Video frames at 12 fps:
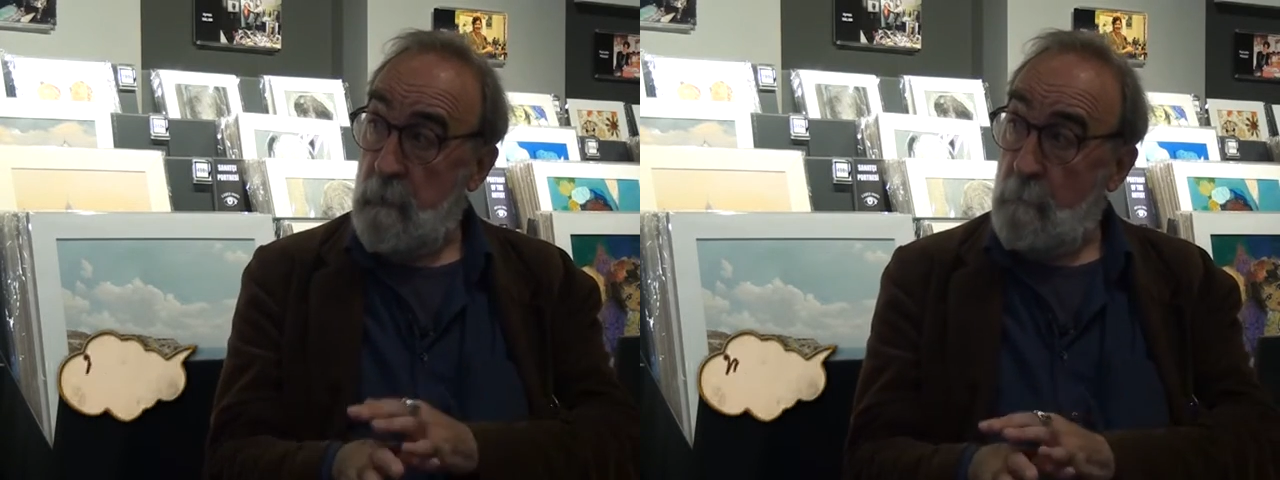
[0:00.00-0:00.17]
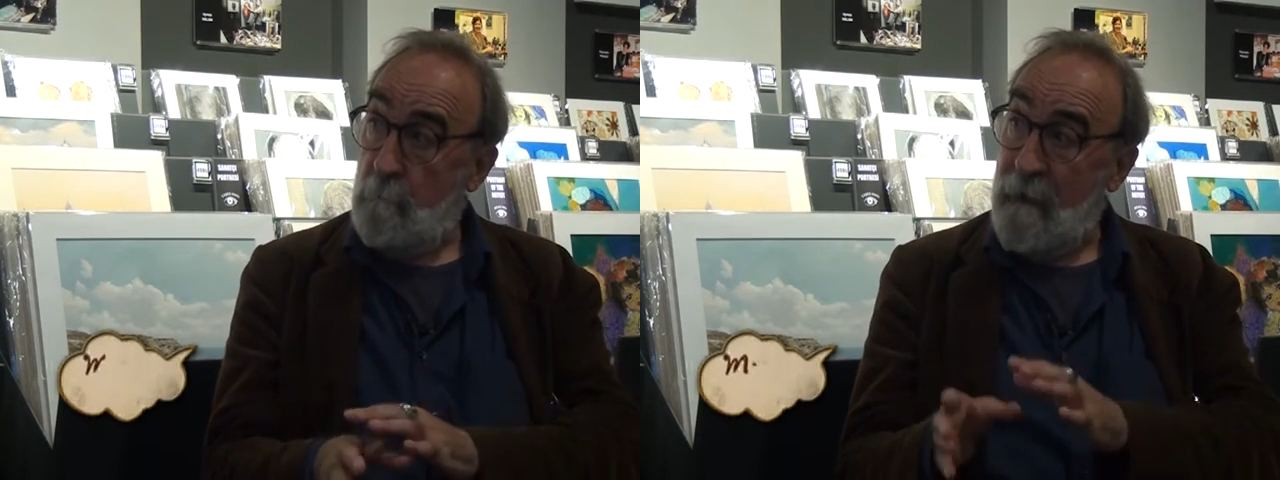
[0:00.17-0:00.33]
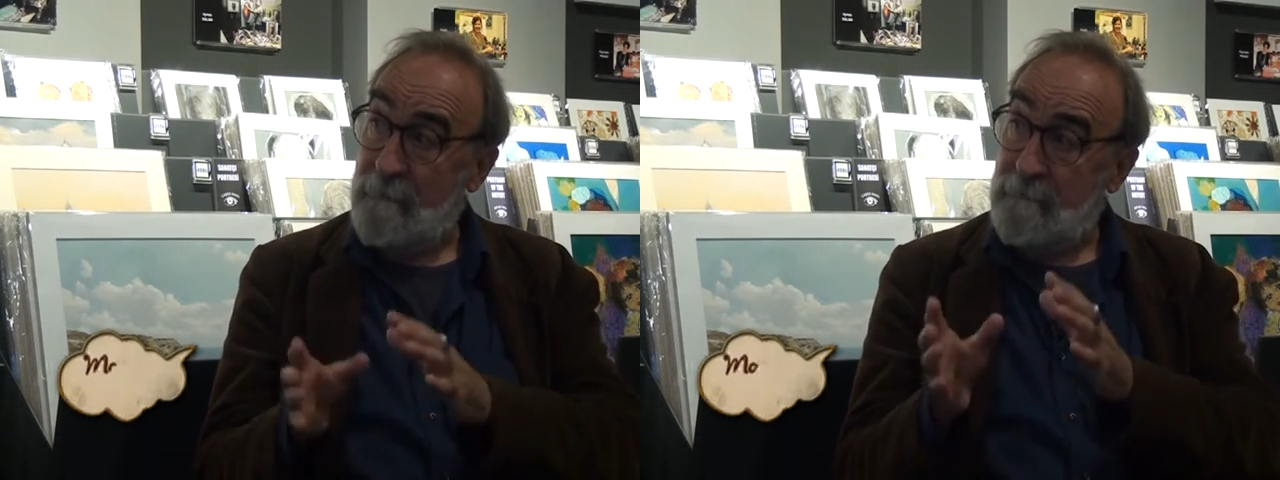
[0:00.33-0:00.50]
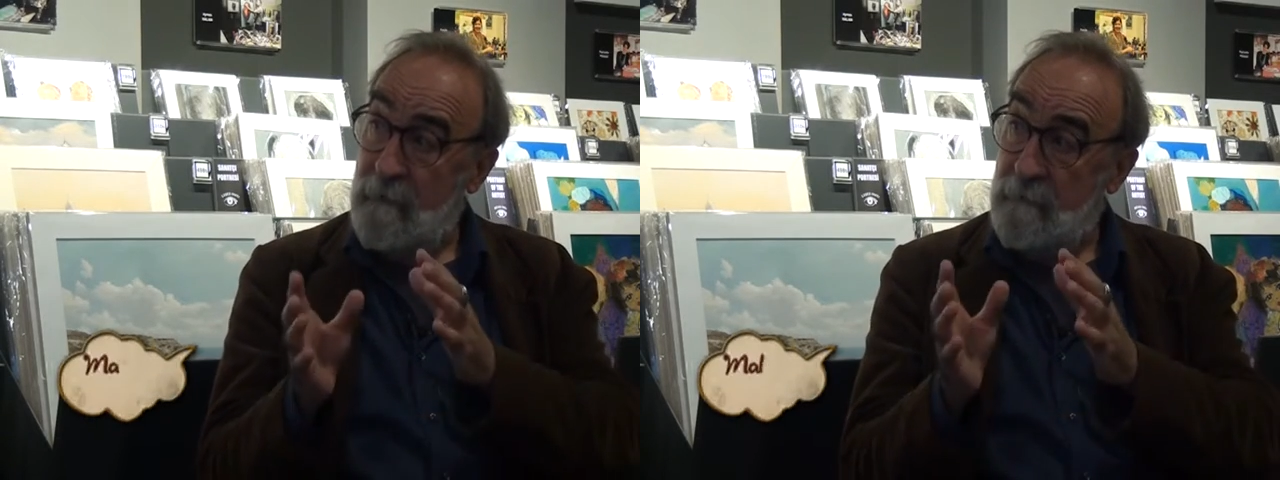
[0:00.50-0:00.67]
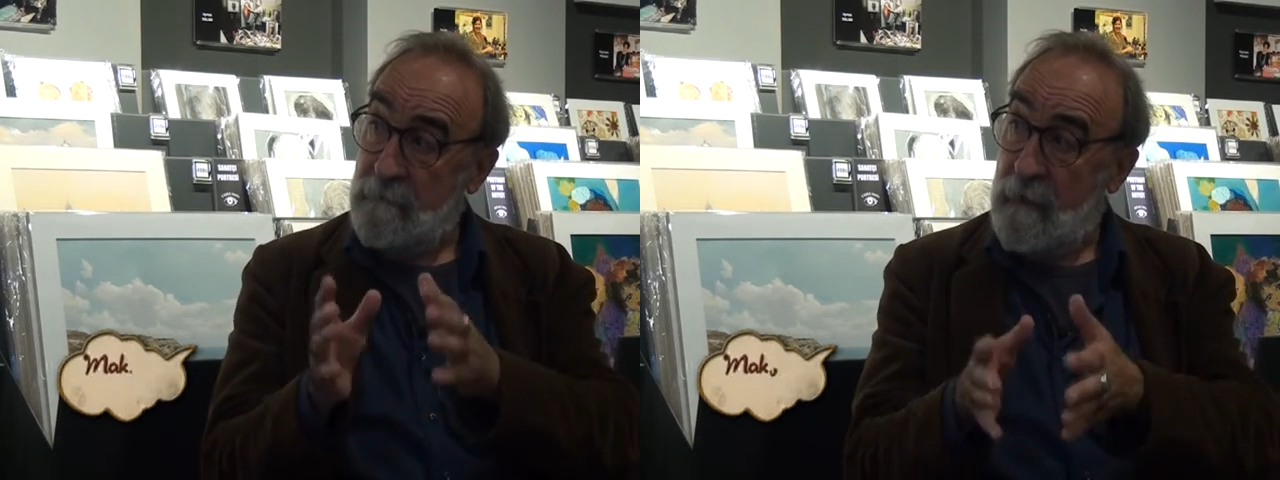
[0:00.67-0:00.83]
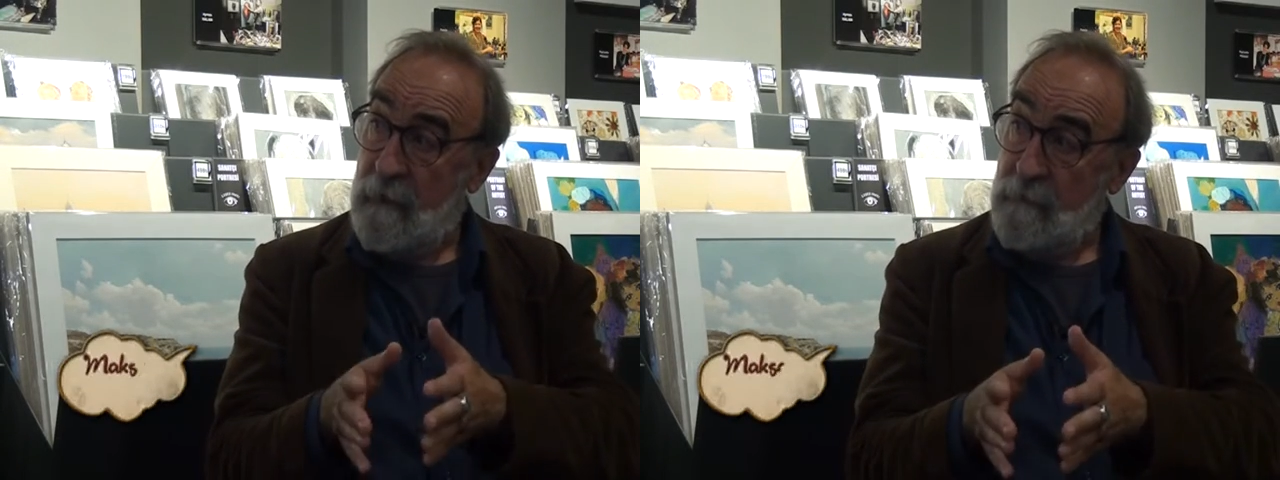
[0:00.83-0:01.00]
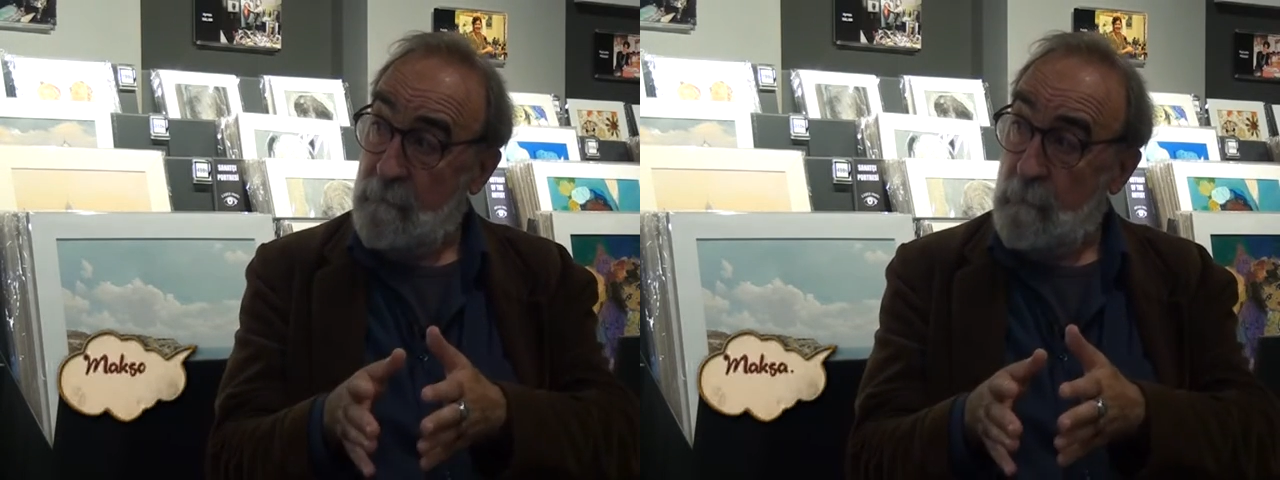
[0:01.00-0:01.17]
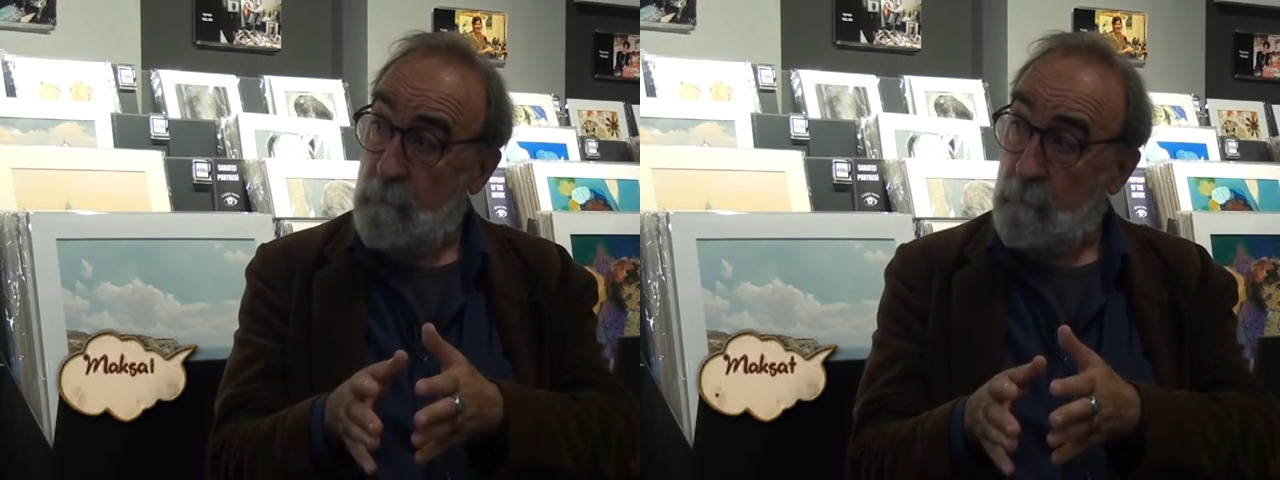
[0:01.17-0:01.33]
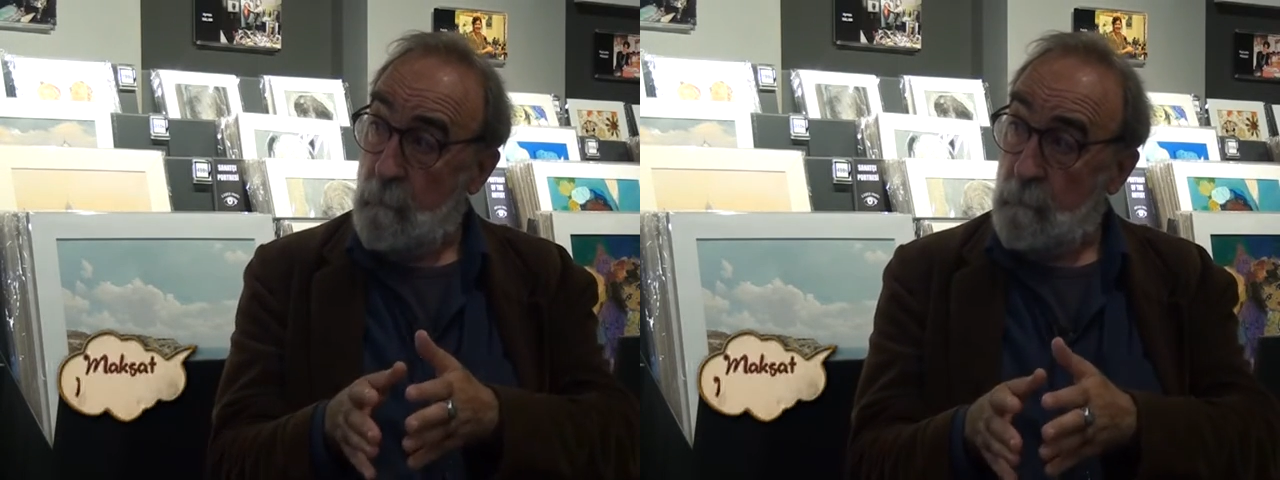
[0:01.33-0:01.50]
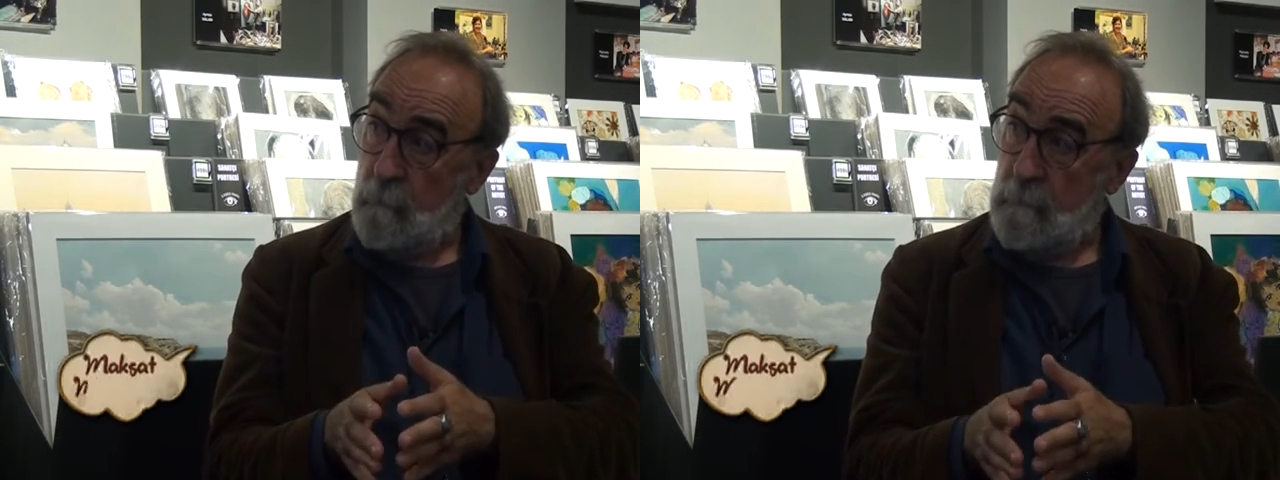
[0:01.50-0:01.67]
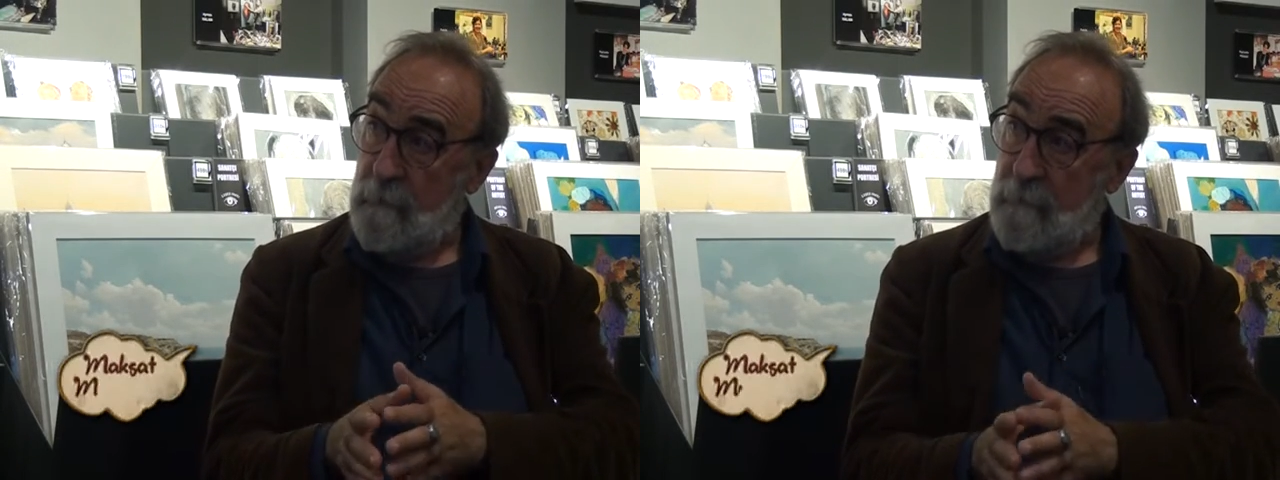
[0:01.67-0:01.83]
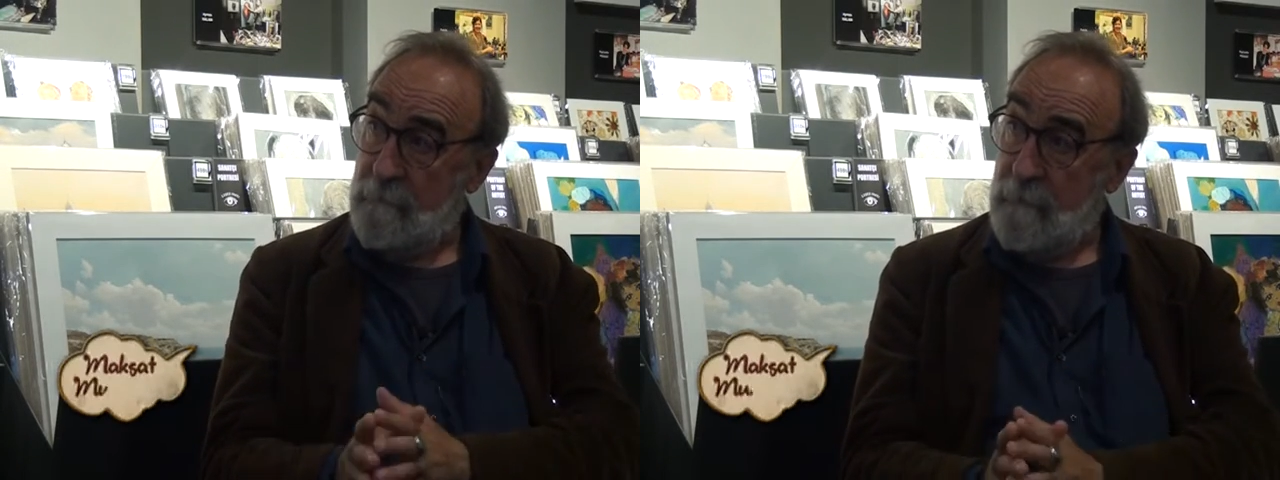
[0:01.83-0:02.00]
Balzac'ı daha iyi biliyorduk
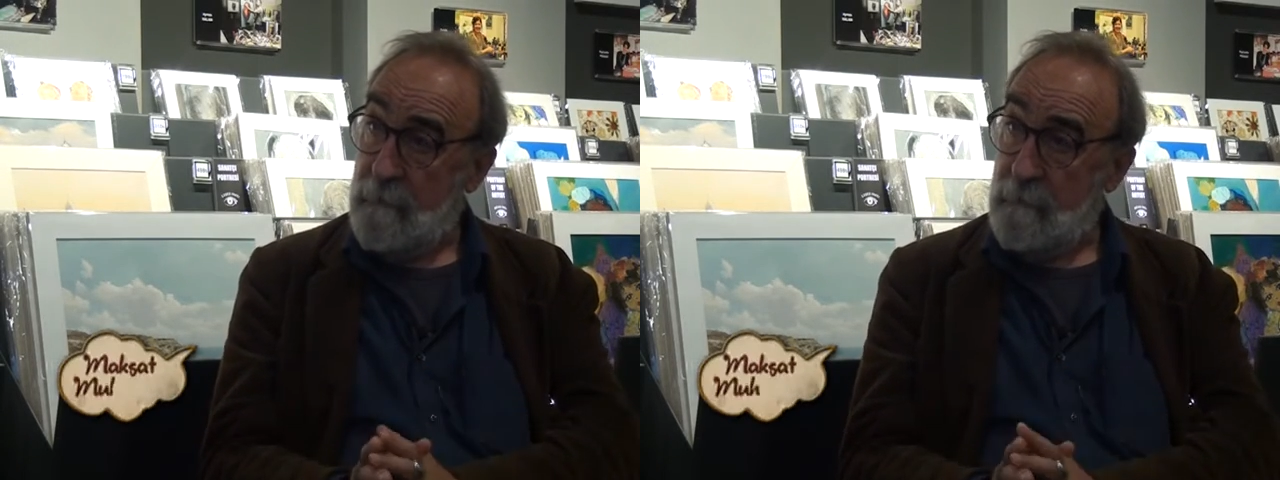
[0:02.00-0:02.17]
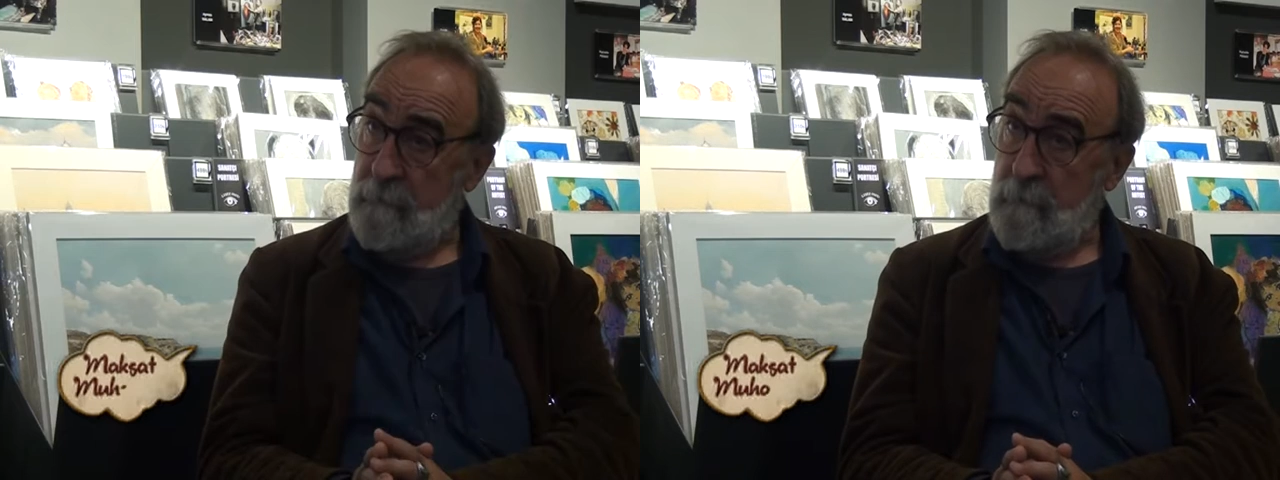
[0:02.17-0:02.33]
okullarda.